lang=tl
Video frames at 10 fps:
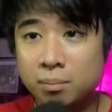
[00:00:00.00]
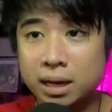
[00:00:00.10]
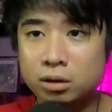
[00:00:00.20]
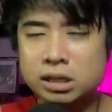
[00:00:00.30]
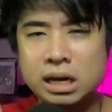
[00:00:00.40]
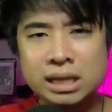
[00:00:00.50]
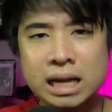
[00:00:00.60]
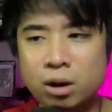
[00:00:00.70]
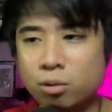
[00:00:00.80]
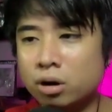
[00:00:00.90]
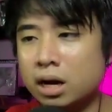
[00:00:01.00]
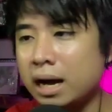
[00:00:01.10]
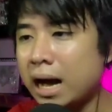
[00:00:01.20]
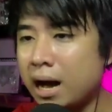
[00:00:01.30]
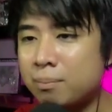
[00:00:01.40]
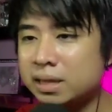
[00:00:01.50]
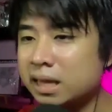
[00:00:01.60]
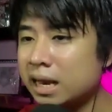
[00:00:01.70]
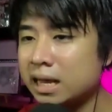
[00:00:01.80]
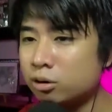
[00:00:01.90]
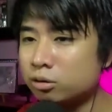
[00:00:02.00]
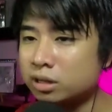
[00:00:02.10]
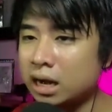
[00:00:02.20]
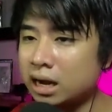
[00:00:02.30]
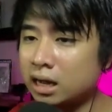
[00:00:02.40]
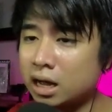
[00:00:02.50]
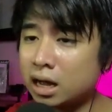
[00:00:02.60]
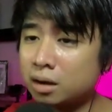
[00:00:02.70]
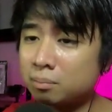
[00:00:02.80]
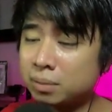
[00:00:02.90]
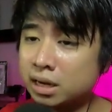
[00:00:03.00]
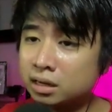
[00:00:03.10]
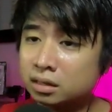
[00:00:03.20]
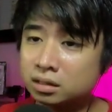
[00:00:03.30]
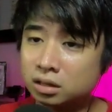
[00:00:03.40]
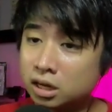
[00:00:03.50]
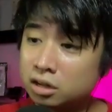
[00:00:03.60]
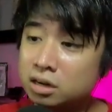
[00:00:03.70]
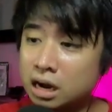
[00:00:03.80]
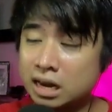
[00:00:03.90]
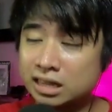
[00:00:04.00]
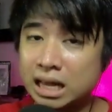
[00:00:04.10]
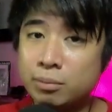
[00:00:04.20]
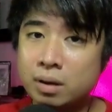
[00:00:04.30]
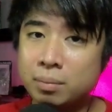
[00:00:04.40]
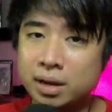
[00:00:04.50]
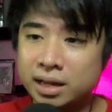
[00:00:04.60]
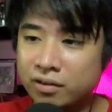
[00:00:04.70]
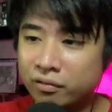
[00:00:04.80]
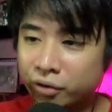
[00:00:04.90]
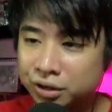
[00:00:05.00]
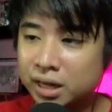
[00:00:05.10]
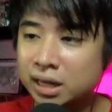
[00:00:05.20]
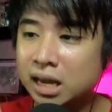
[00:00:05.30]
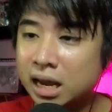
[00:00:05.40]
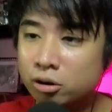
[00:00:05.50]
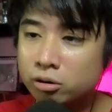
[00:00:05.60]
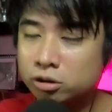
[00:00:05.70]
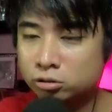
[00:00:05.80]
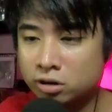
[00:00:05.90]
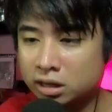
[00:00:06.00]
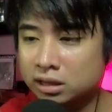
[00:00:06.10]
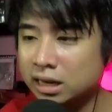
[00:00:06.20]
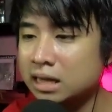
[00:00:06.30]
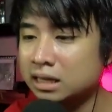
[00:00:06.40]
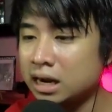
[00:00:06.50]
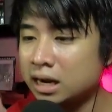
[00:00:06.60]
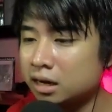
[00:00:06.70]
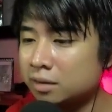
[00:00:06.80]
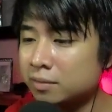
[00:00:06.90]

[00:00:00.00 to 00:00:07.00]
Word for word: Pero sila daw, habi nila yon Talagang pinag Ayun nga, halata mo na, pinag-i-effortan nila yon yung sulat nila, talagang